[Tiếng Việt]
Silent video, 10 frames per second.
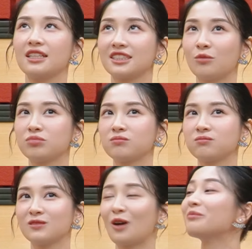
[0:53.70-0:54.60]
là
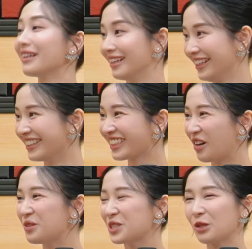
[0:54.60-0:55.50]
trong comment
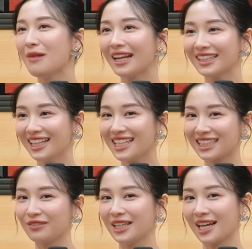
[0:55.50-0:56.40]
có một số bạn nghĩ là
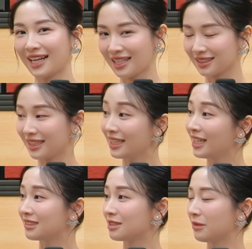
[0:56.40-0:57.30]
tại vì là đang ghi
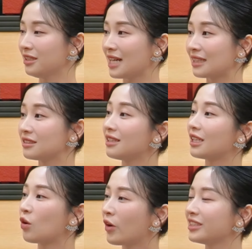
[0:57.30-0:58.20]
hình thì mới được ăn như
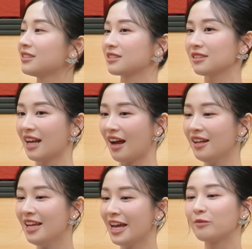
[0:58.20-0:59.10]
thế thôi, nhưng thực sự là
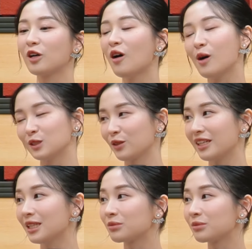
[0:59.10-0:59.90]
em có hỏi rồi là